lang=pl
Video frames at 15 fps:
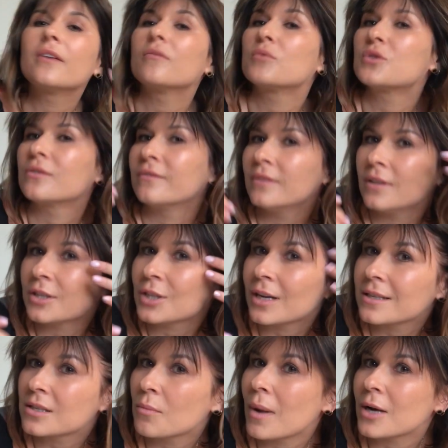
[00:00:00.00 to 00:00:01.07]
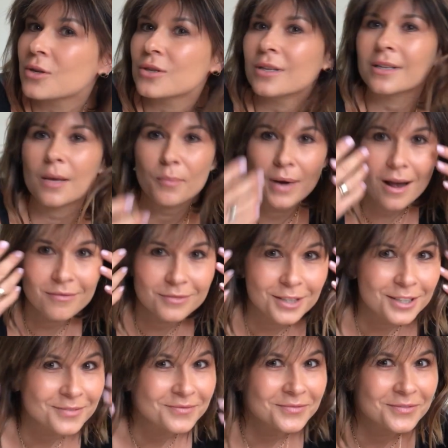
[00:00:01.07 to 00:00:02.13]
nie wiem, czy widać, ale zobaczcie,
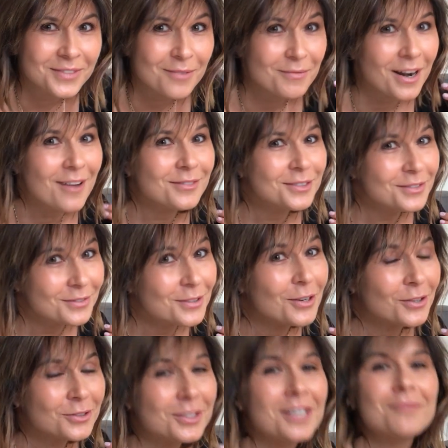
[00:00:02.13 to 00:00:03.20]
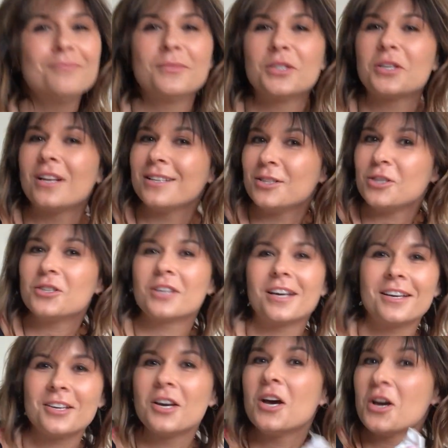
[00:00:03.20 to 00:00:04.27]
naprawdę naprawdę wyglądam, myślę,
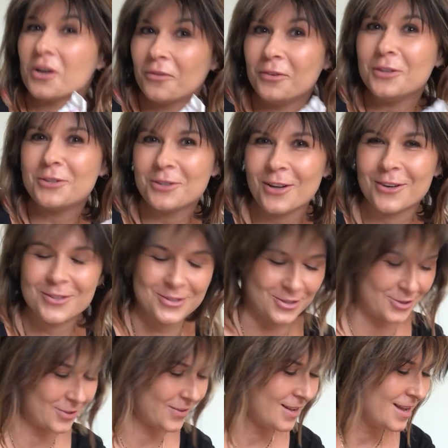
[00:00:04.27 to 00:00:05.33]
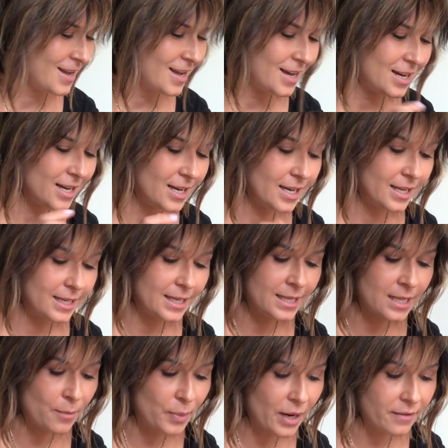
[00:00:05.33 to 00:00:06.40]
dzisiaj kwitnąco. E,
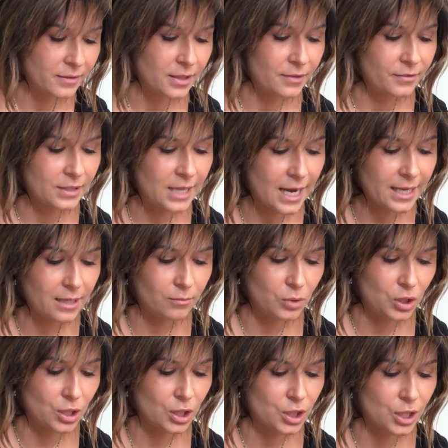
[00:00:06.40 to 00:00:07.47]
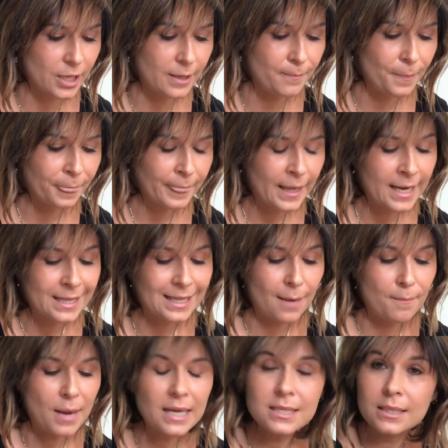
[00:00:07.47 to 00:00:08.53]
I naprawdę wydaje mi się, że ta
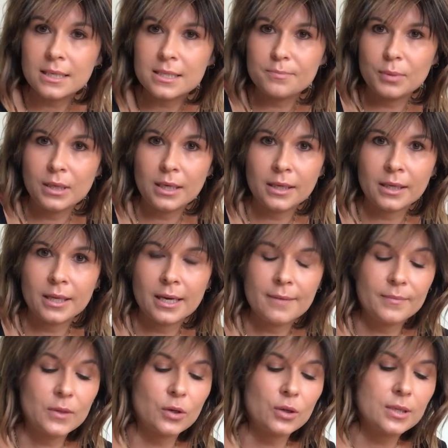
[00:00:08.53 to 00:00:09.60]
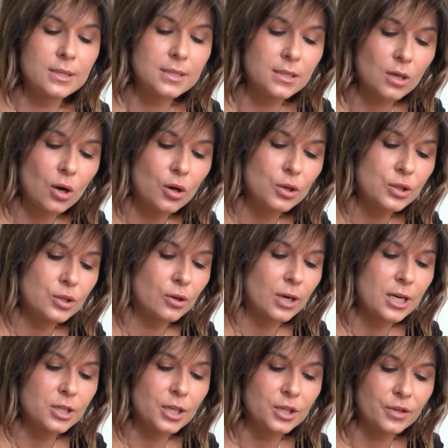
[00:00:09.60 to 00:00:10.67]
maska z peelingiem to jest coś, co
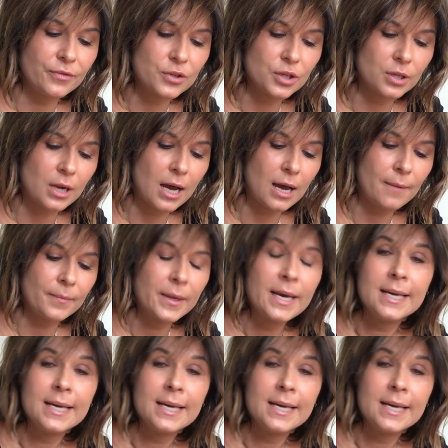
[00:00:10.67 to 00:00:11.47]
każda dziewczyna